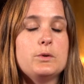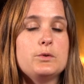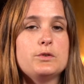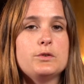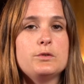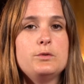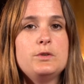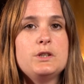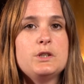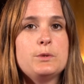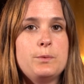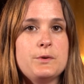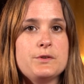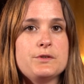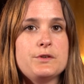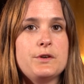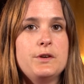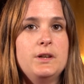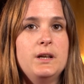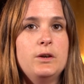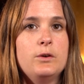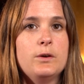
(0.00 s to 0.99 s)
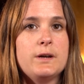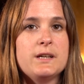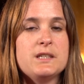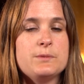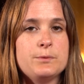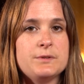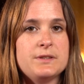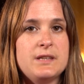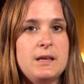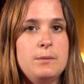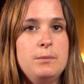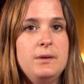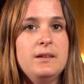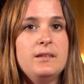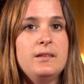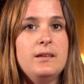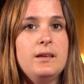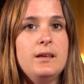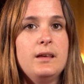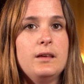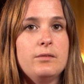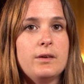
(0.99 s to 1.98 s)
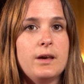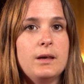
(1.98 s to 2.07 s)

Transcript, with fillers: Aujourd'hui, je pense que l'éco-responsabilité est